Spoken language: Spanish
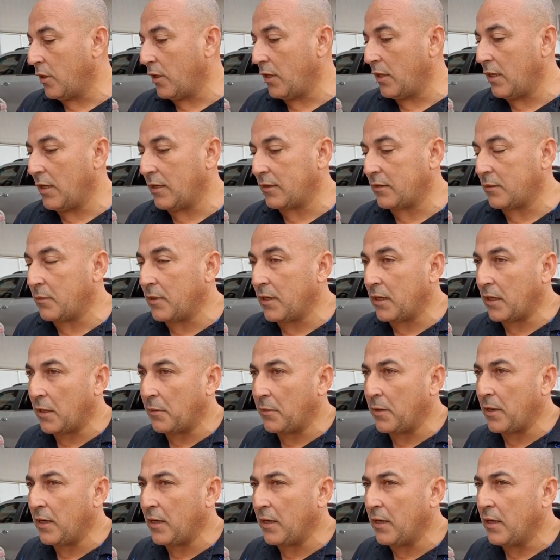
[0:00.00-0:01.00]
la semana que
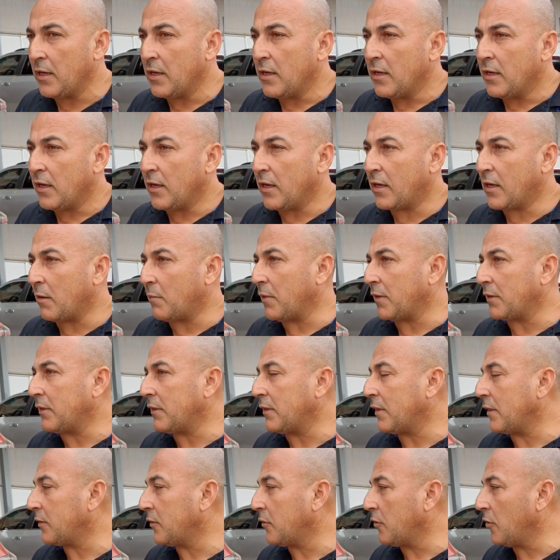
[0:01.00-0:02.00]
viene es
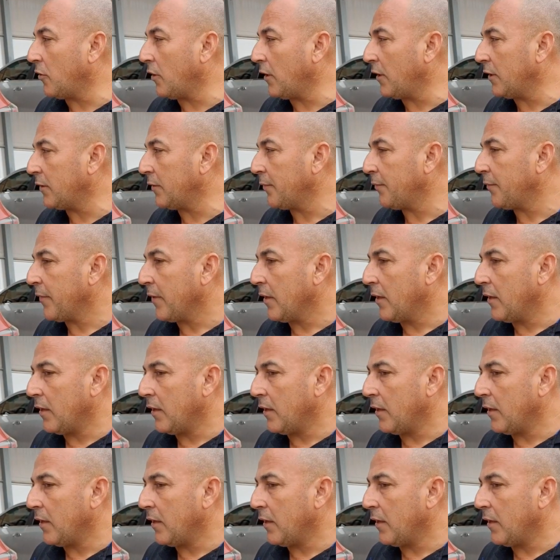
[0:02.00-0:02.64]
capacitaciones